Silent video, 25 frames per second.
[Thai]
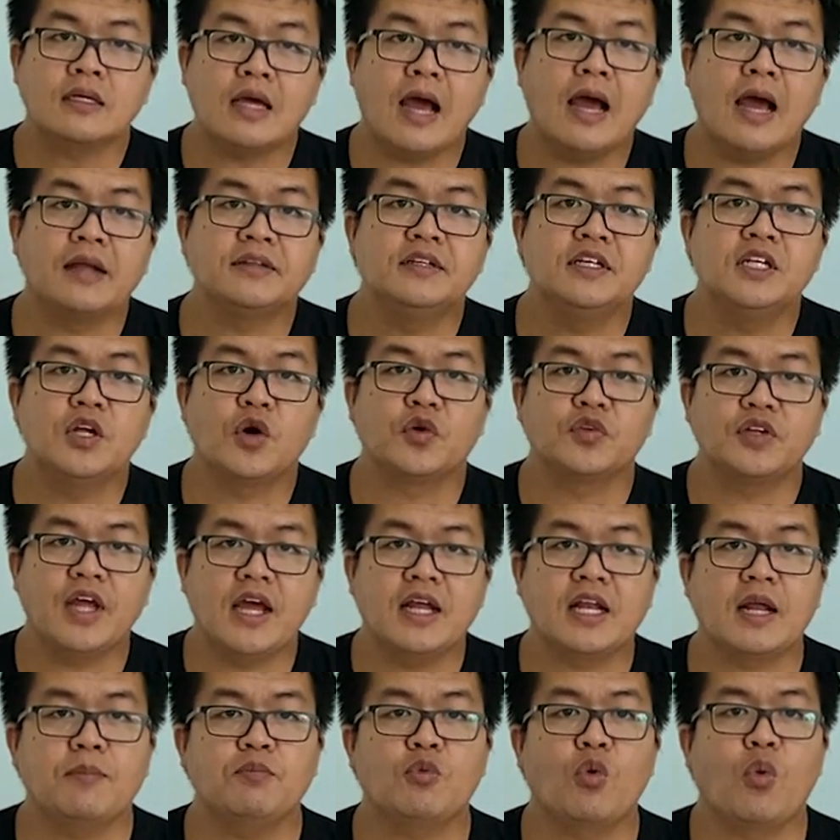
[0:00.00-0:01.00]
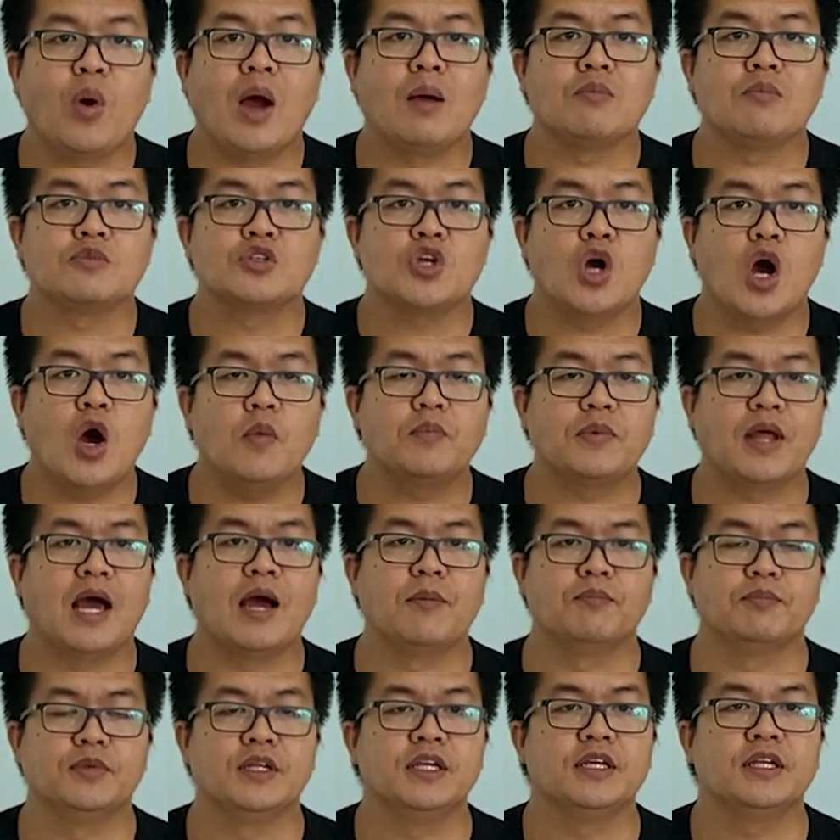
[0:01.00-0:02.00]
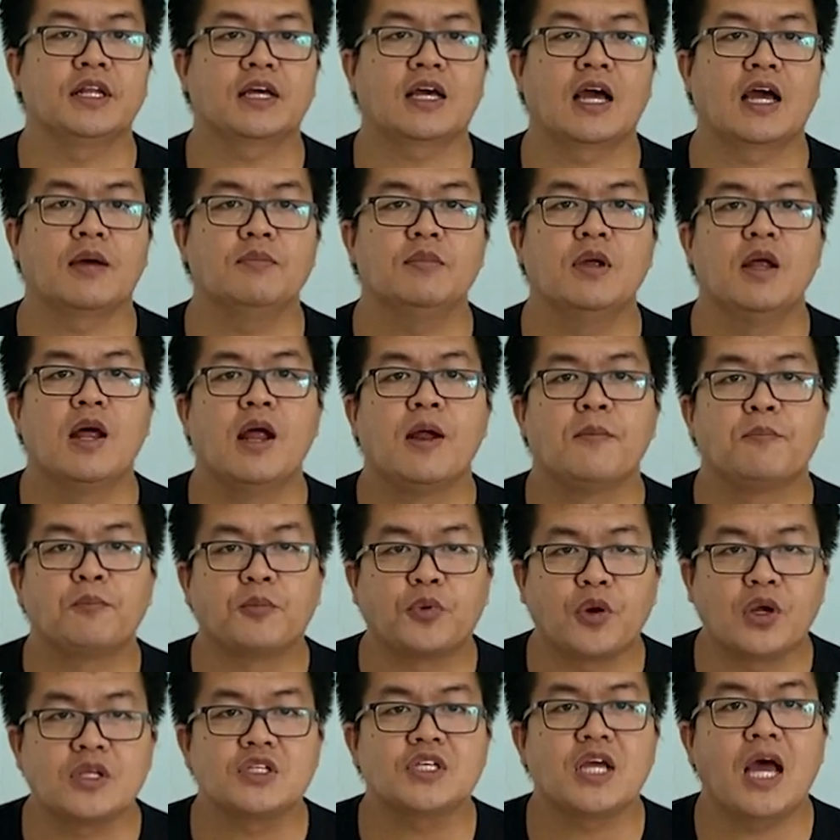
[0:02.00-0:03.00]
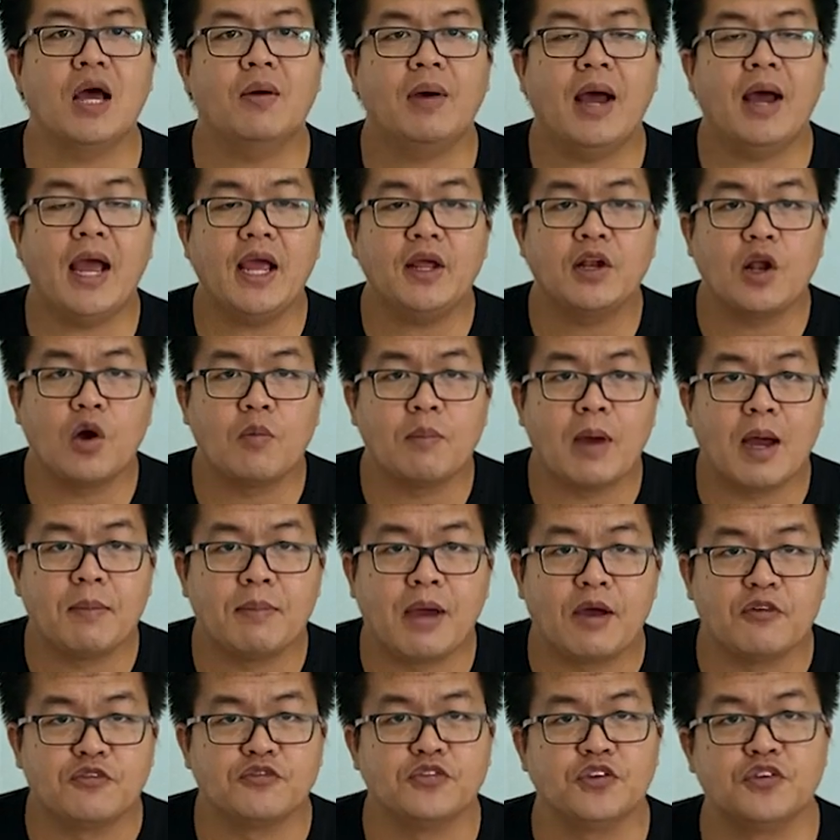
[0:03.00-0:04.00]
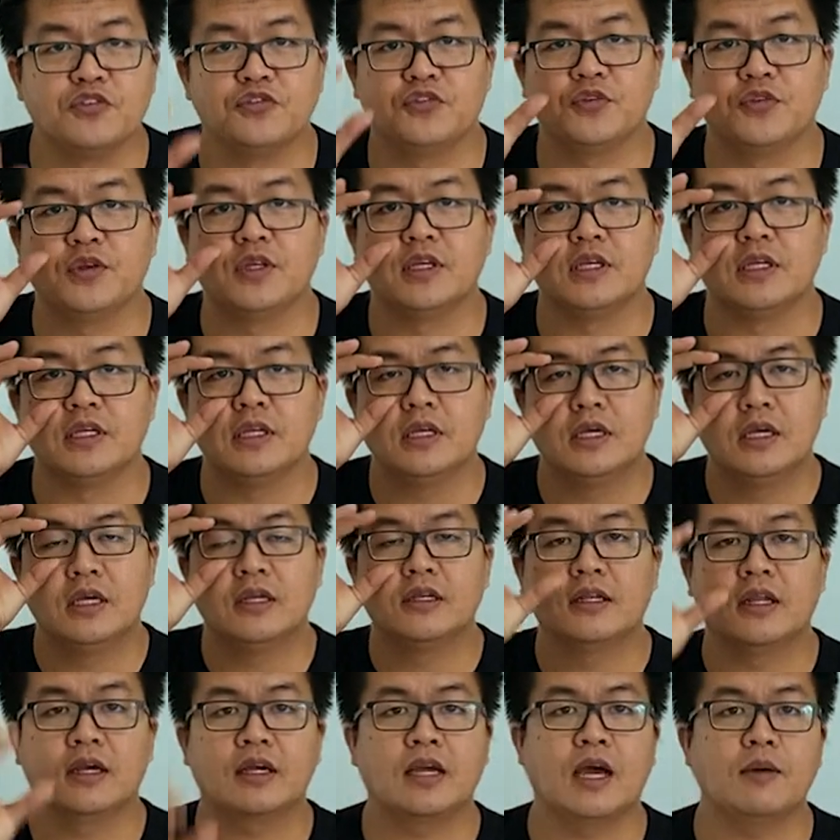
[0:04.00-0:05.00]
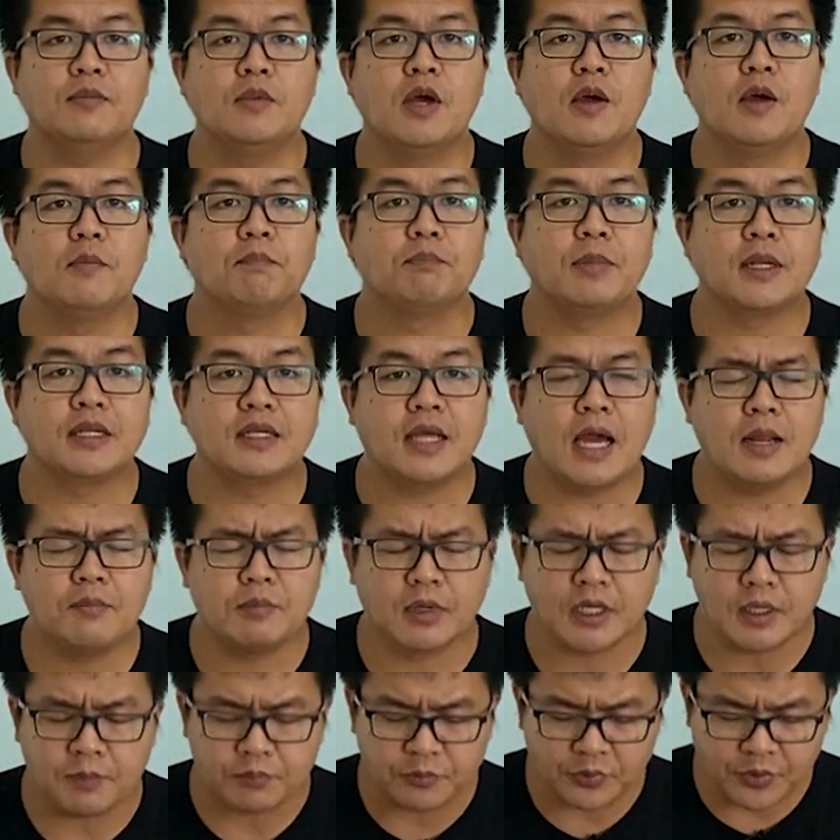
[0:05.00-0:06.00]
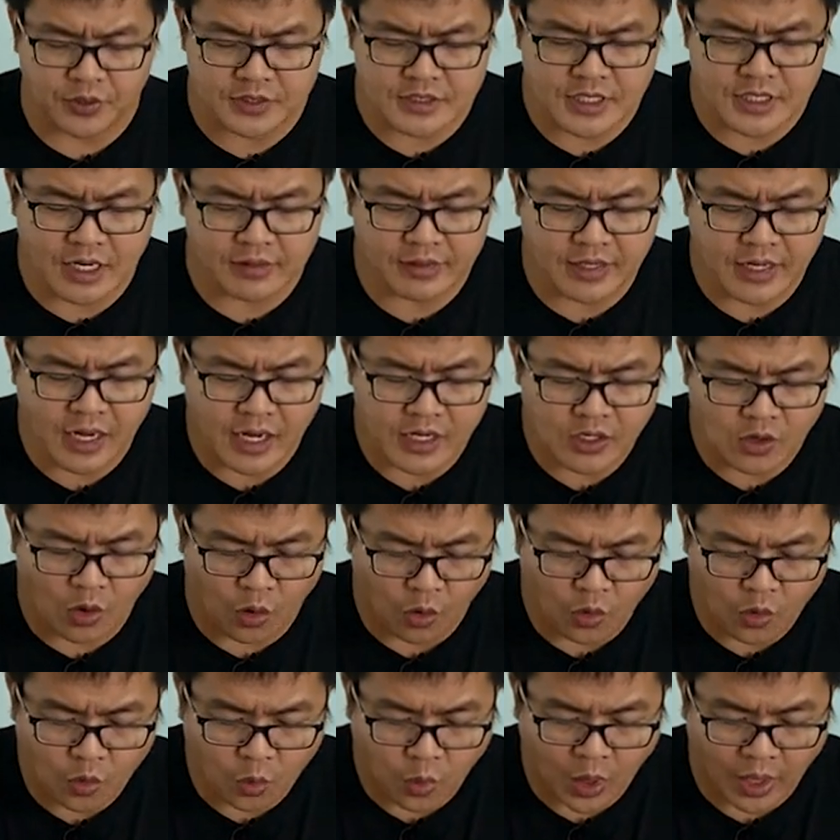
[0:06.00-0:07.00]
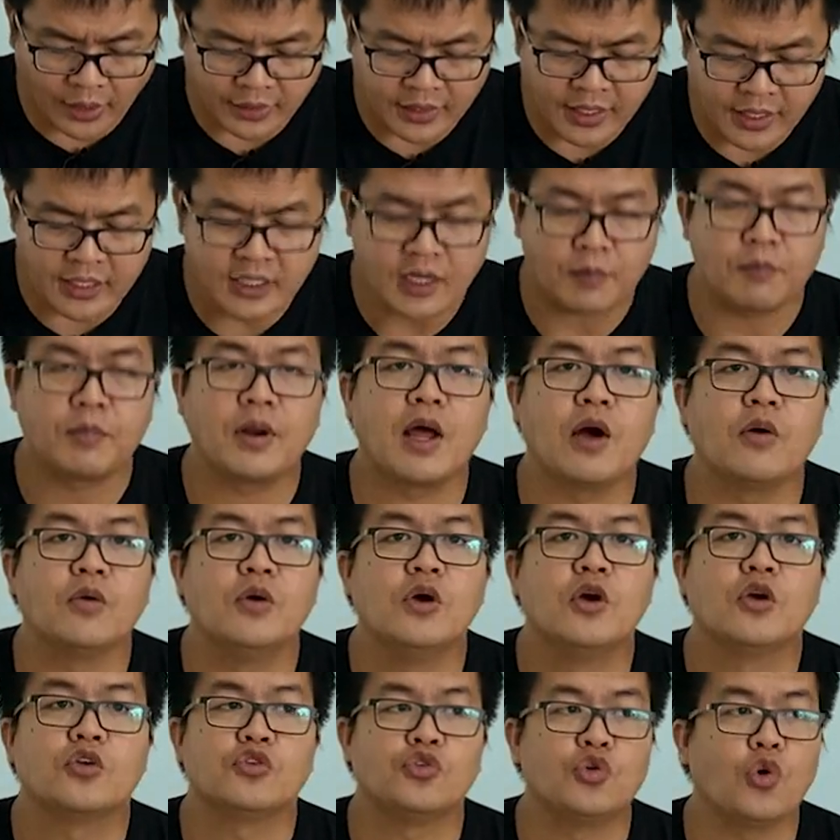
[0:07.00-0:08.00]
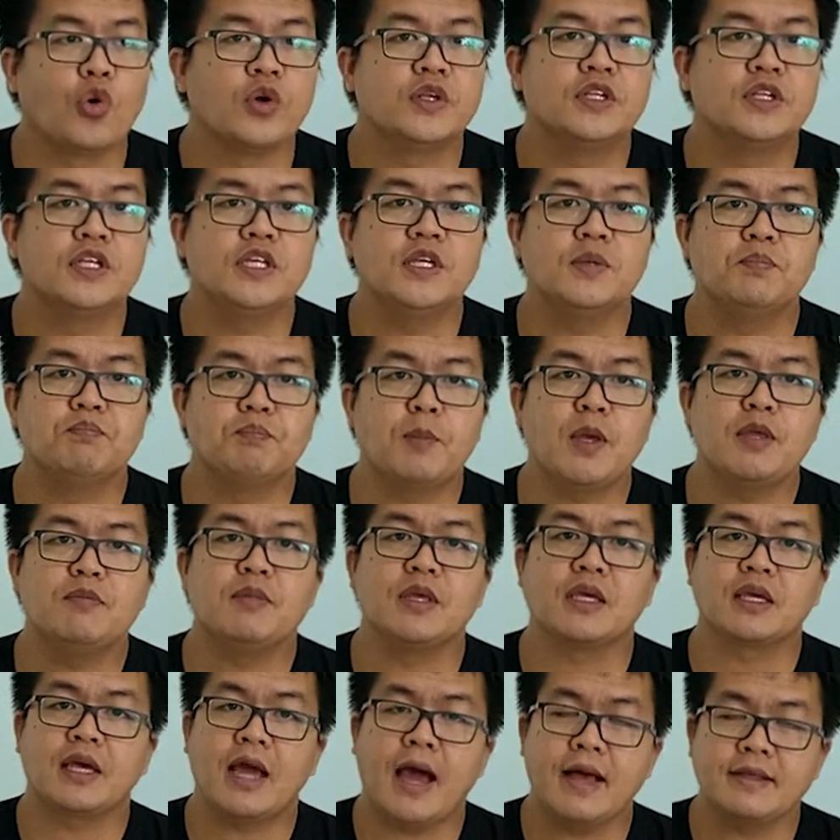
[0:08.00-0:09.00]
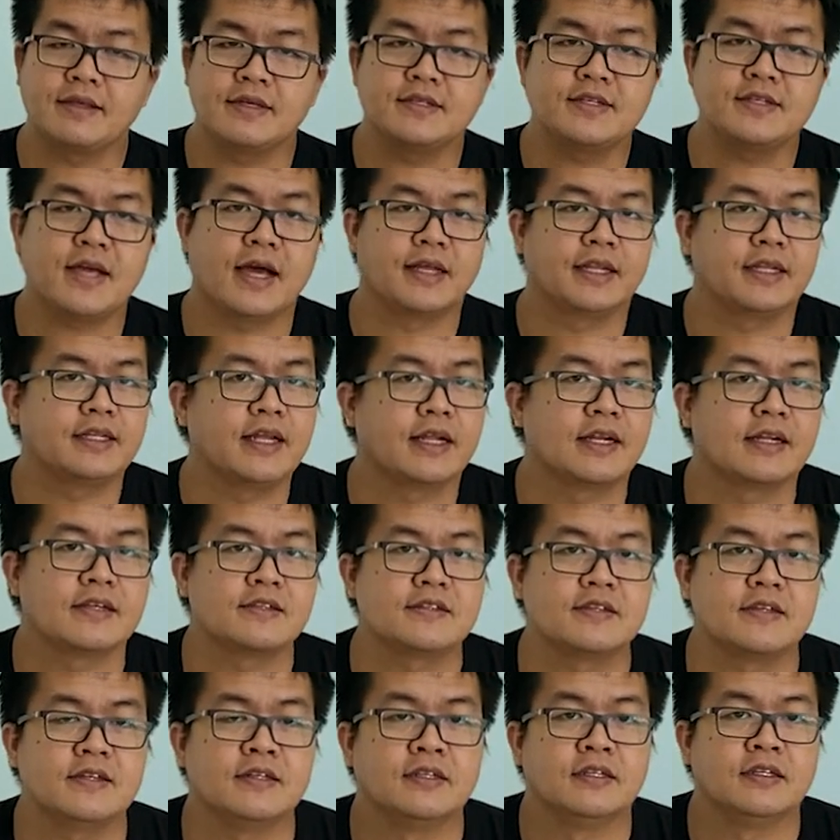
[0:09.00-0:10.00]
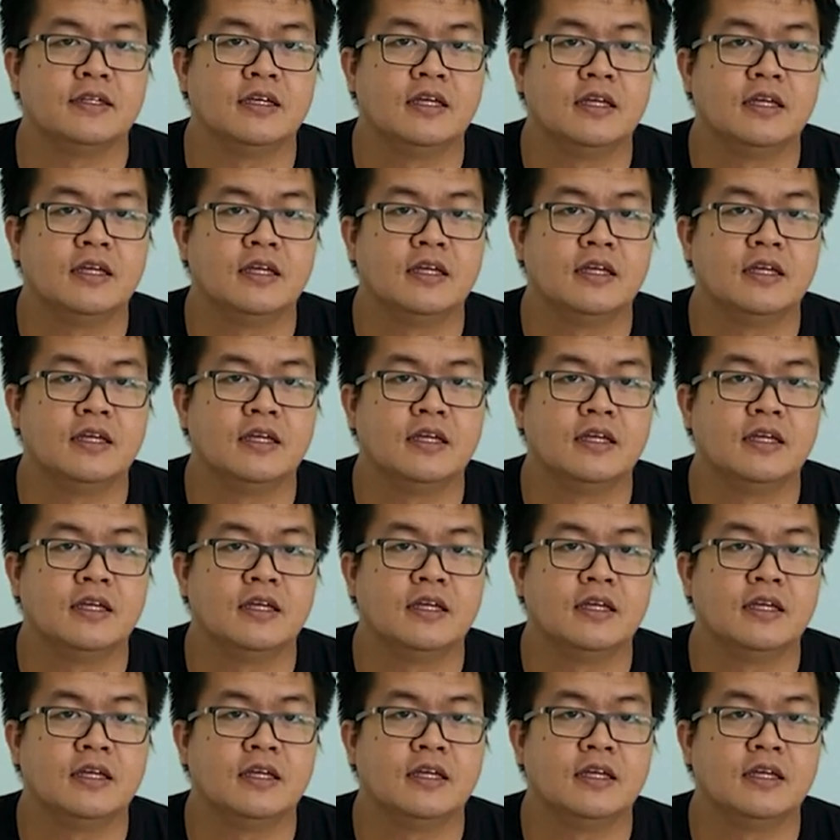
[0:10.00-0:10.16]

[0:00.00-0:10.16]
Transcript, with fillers: การที่เราได้รับความชอบธรรมนี้นะครับพระเจ้าให้เรามาแบบฟรีๆนะครับ เป็นการเหมือนกับพระเจ้าได้ให้ของขวัญให้กับเรา โดยที่ไม่มีค่าใช้จ่ายใดๆทั้งสิ้น